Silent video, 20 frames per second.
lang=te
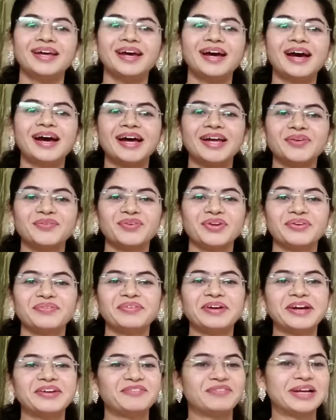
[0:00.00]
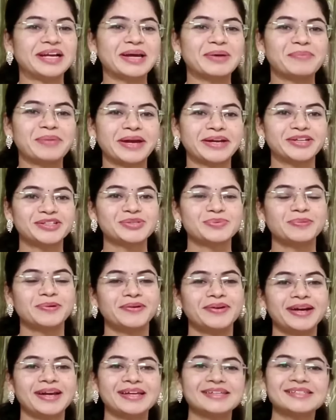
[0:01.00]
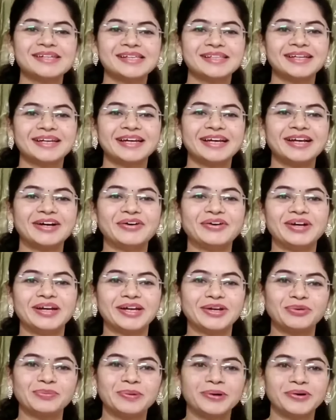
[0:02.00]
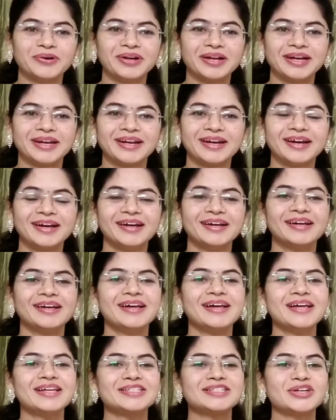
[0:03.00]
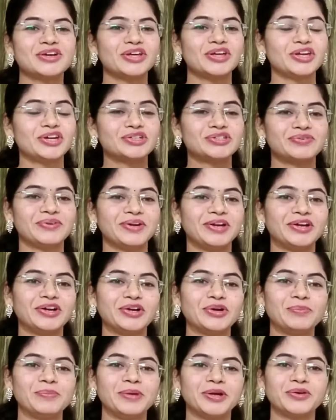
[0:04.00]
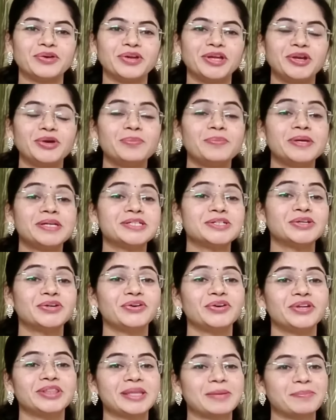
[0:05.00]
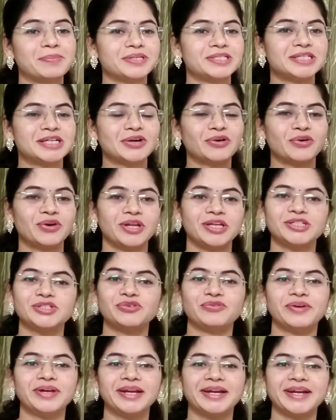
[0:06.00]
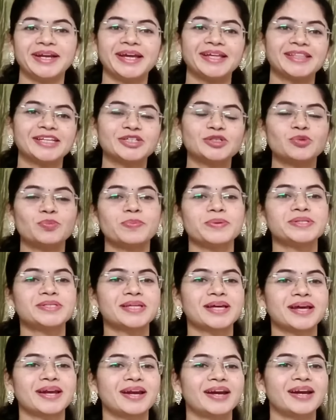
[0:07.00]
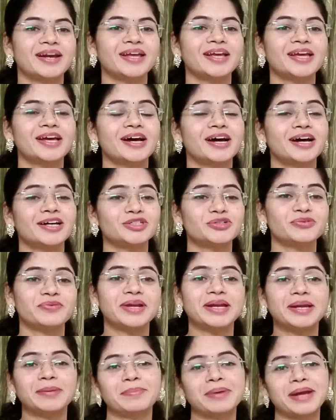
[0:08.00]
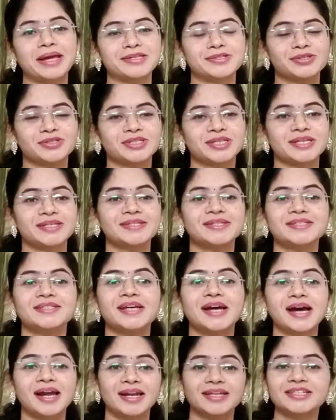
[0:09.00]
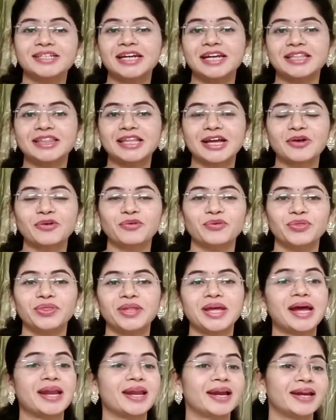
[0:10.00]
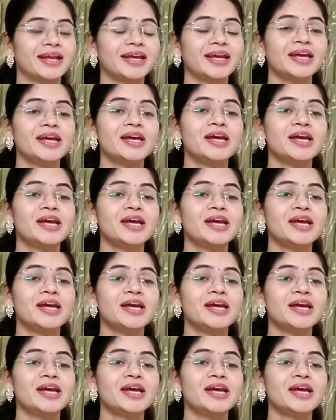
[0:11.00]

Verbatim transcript: హాయ్ ఎవ్రీ వ్యాన్ వెల్కమ్ బ్యాక్ టు సుమో వండర్స్ అందరు ఎలా ఉన్నారు బాగున్నారా సో ఈరోజు వీడియోలో మీకు నేను మీషో నుండి తెప్పించిన కొన్ని జ్యువెలరీ అయితే చూపిస్తానండి ఆ జ్యువెలరీ ప్రైస్ వచ్చేసి చాలా చాలా తక్కువ ఉంది అలానే